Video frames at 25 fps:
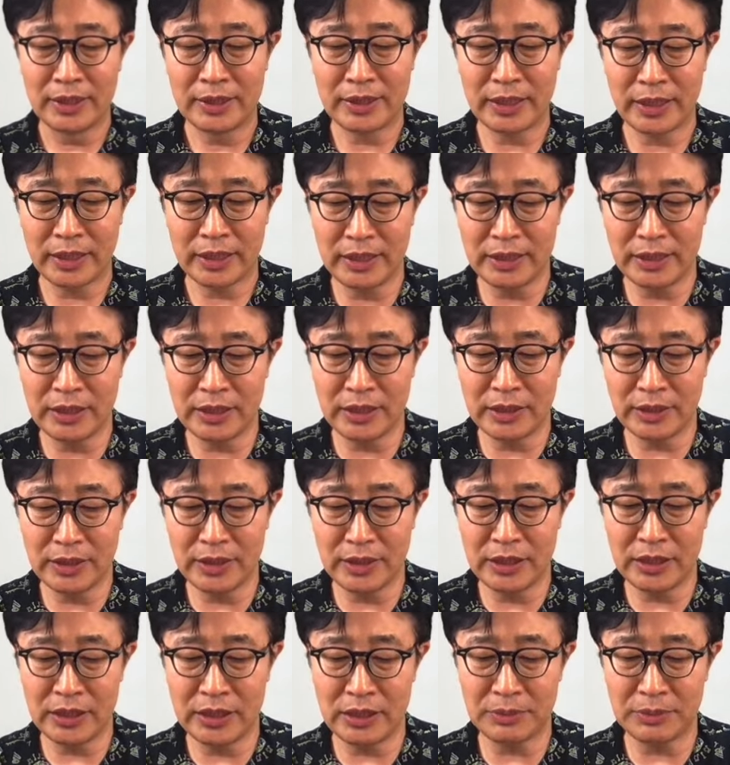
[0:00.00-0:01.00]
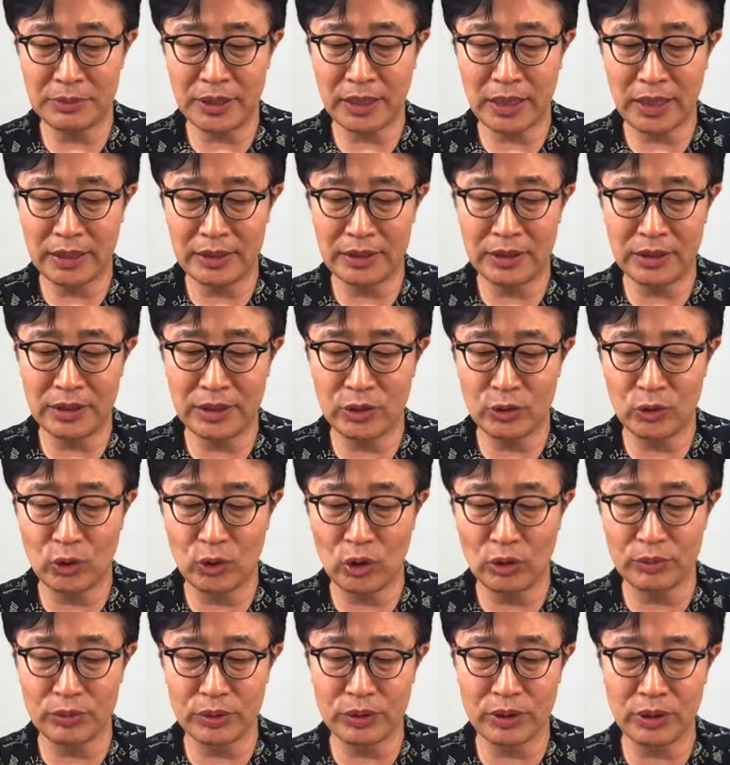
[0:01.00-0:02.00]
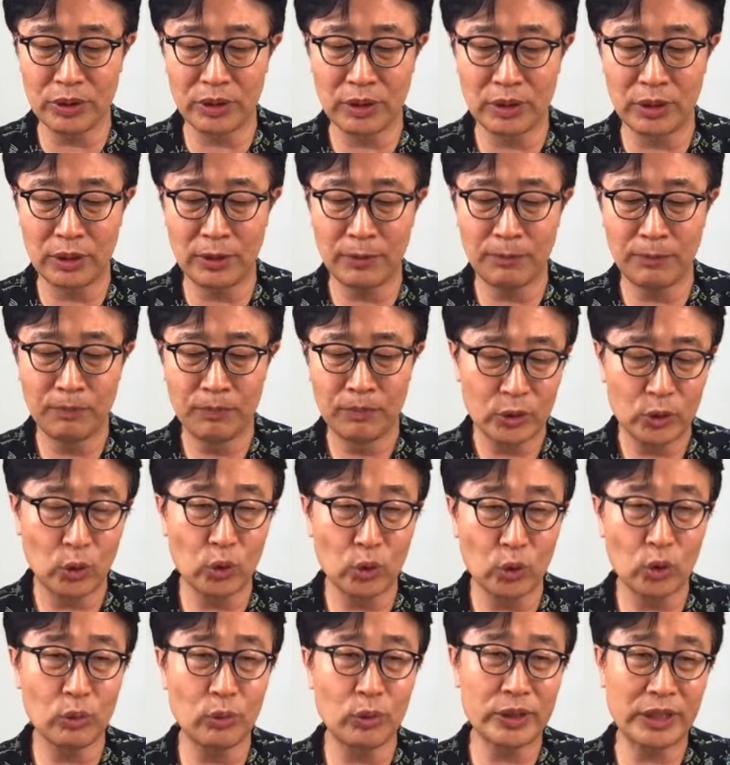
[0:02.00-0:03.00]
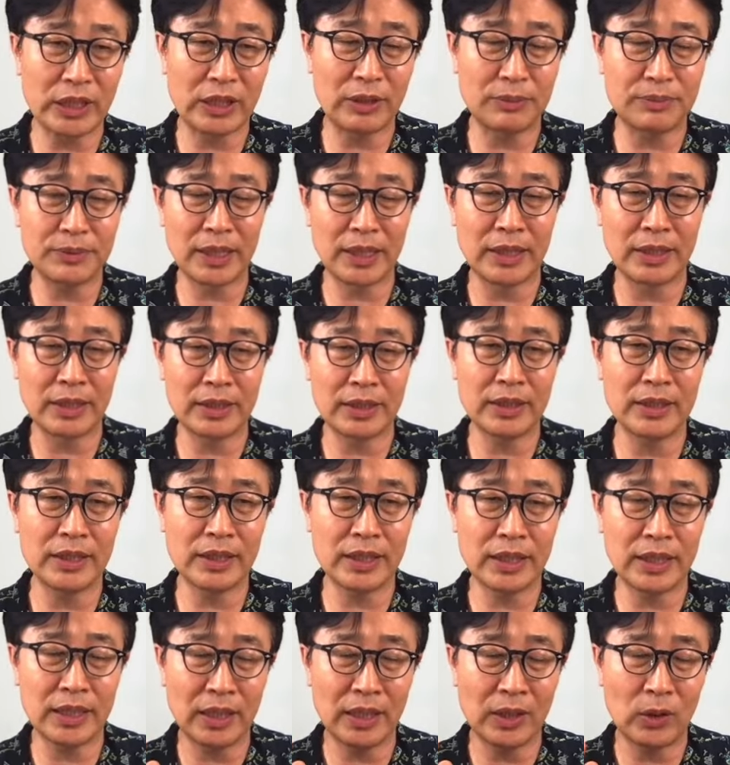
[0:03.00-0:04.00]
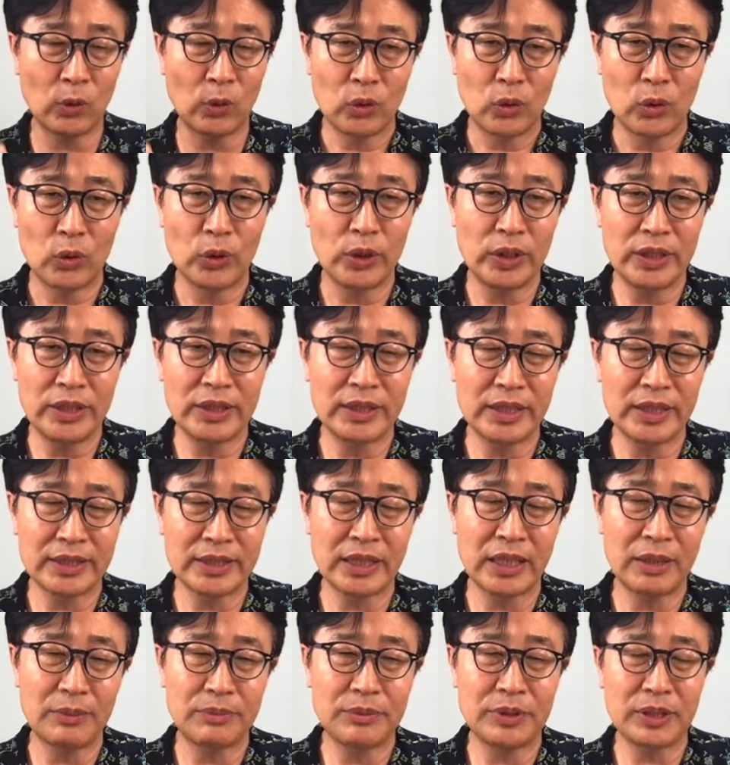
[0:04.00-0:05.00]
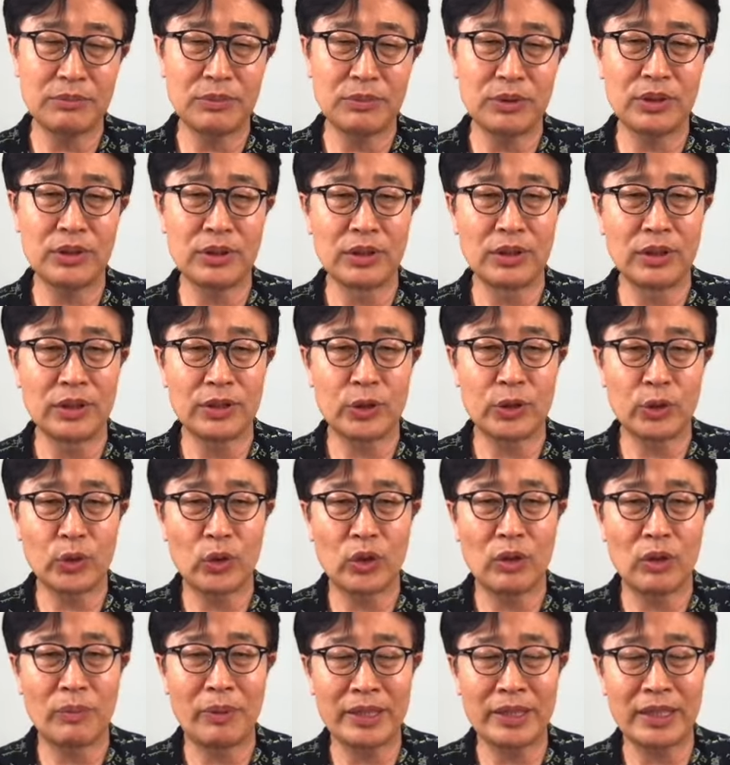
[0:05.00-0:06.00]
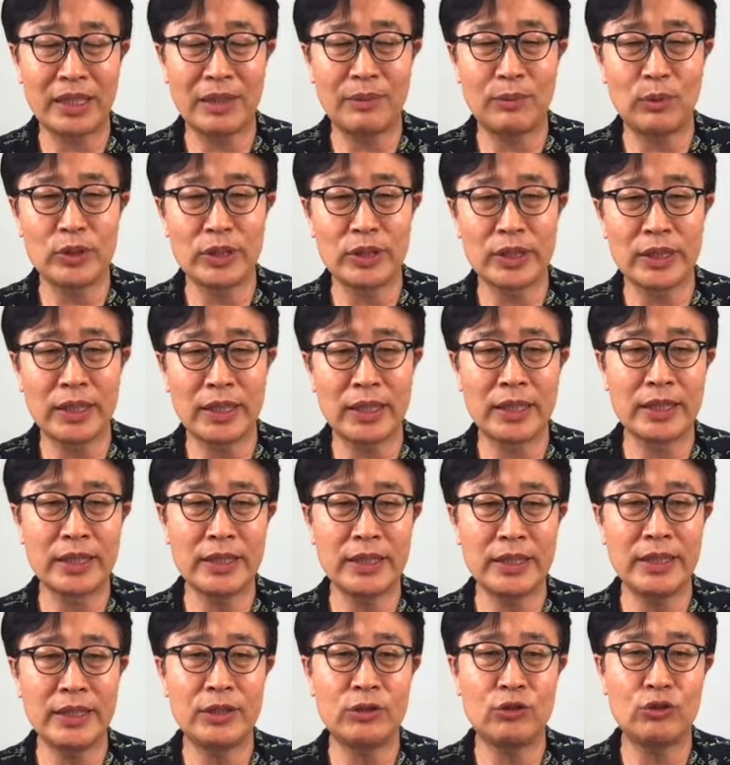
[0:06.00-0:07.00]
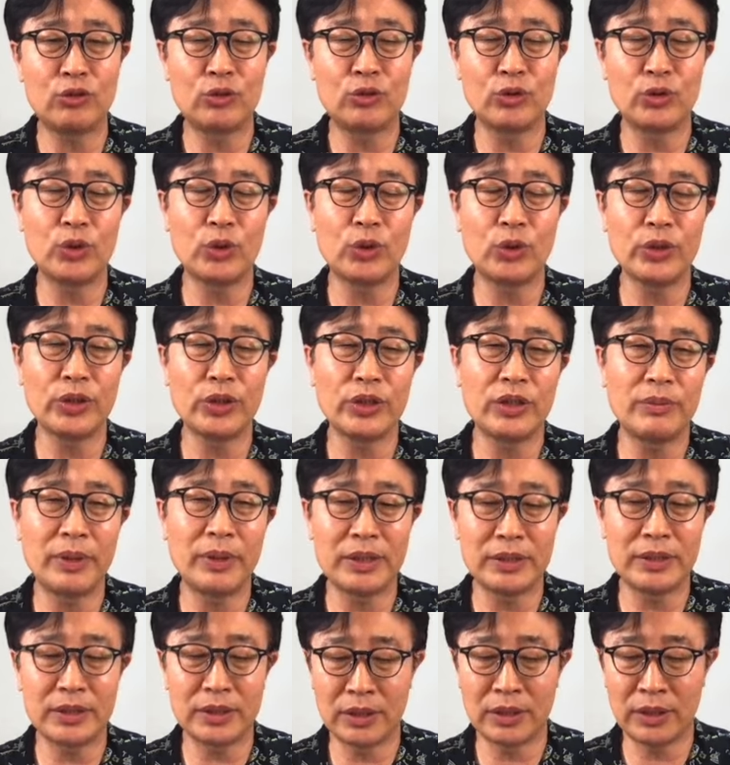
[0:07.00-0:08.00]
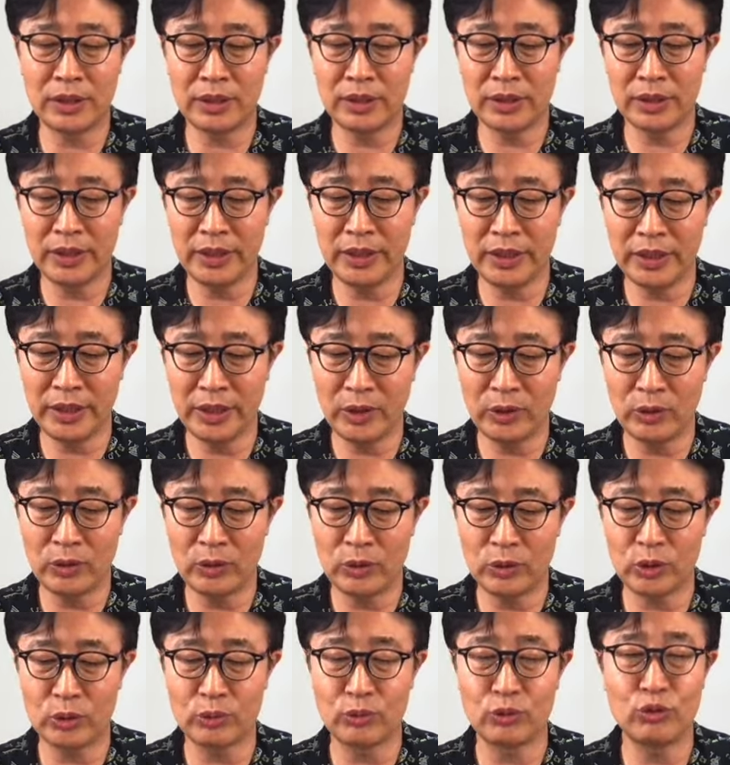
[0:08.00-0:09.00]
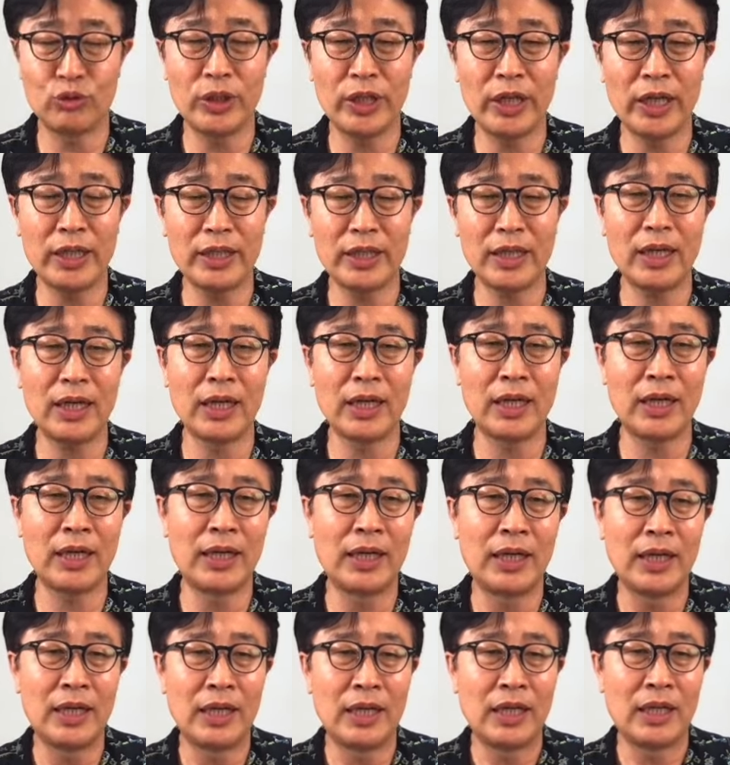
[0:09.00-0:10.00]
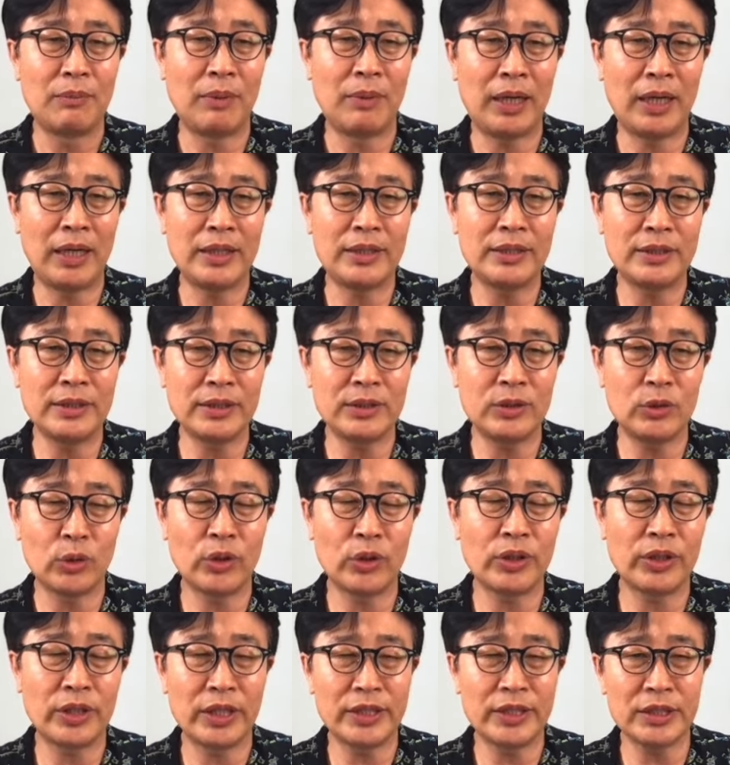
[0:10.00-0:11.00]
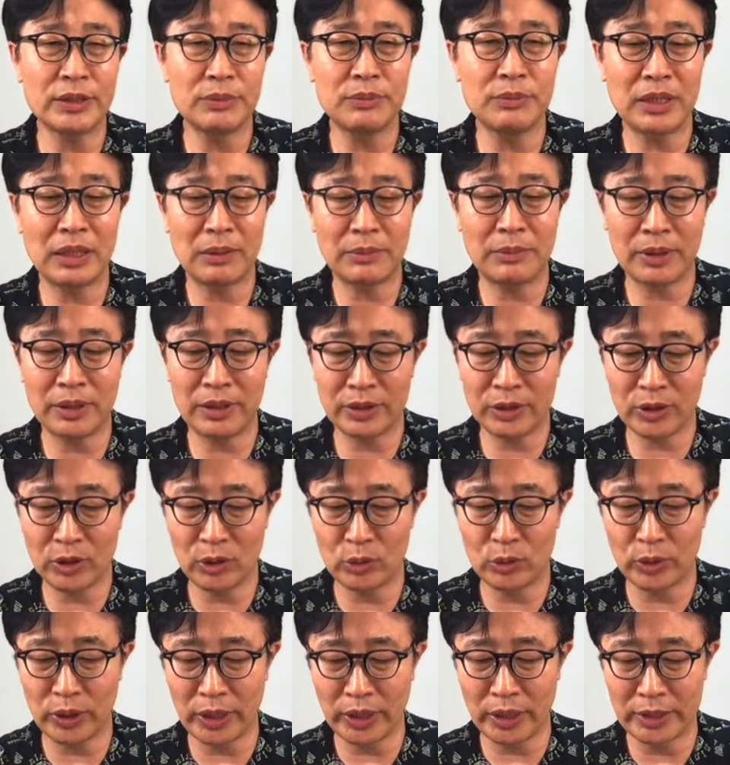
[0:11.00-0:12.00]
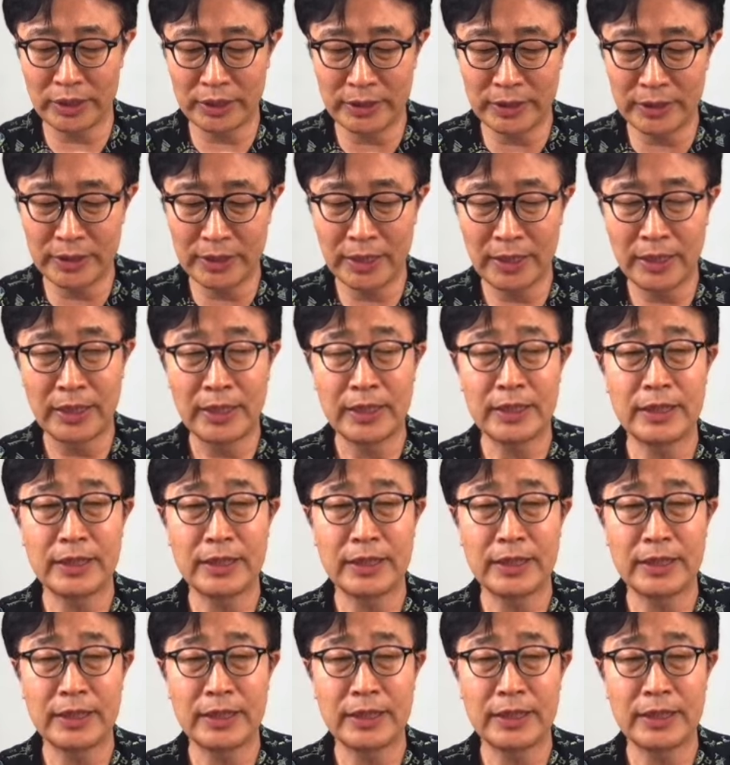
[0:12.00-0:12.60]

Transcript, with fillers: 자, 이천이십사년 일월부터 소규모 사업장, 그러니까 오인 이상 사업장부터 적용을 받다 보니까 이 중소기업에서 이 내용을 좀 유예해 달라 많은 노력을 했습니다만은 결국에는